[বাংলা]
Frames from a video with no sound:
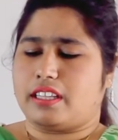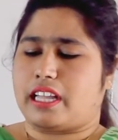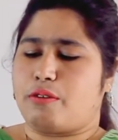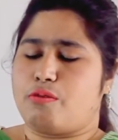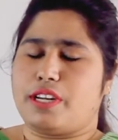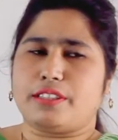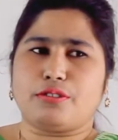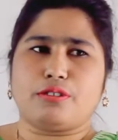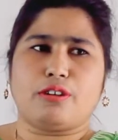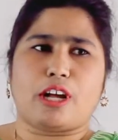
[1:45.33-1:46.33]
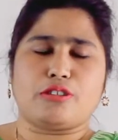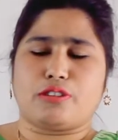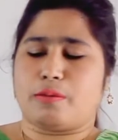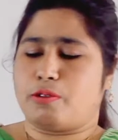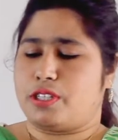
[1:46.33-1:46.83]
তার উল্লেখযোগ্য
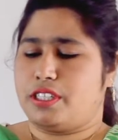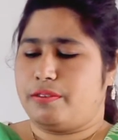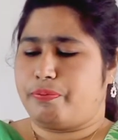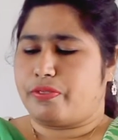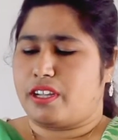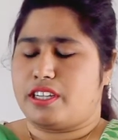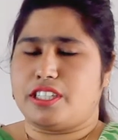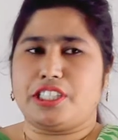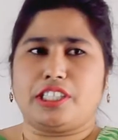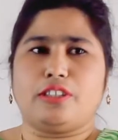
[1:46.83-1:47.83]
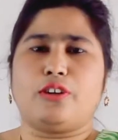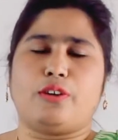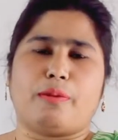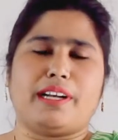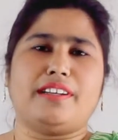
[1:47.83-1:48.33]
রচনাবলী নিষিদ্ধ
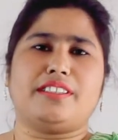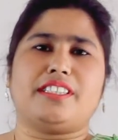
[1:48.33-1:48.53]
লোবান